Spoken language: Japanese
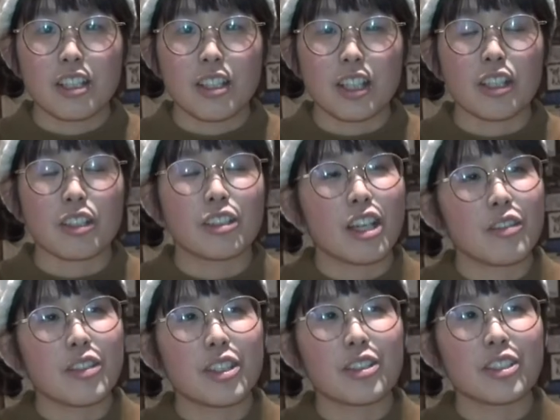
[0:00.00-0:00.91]
なんか
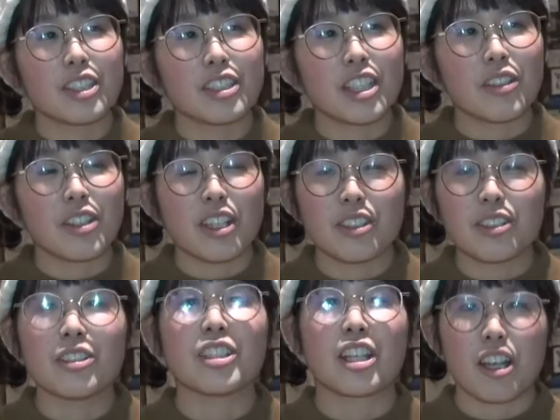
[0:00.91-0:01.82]
グラフィックデザインをやる
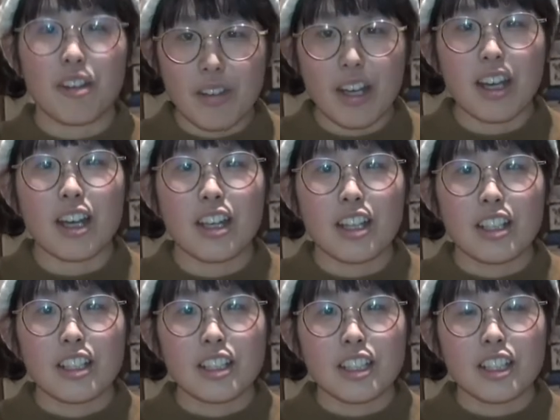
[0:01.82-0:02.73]
よりかは、
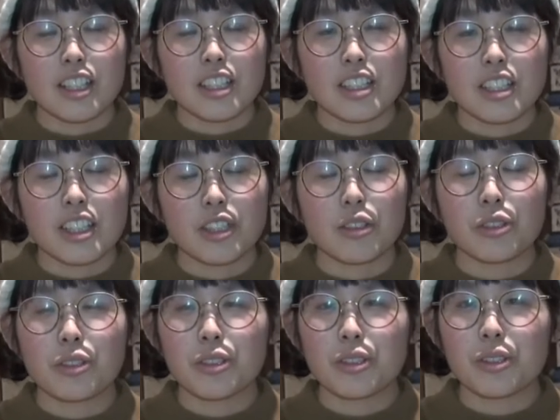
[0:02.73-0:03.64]
人
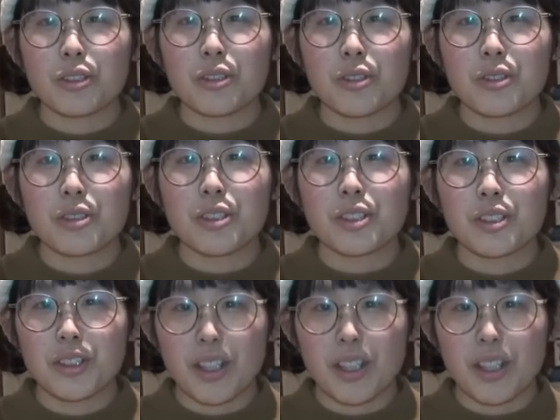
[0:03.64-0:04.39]
と人の交流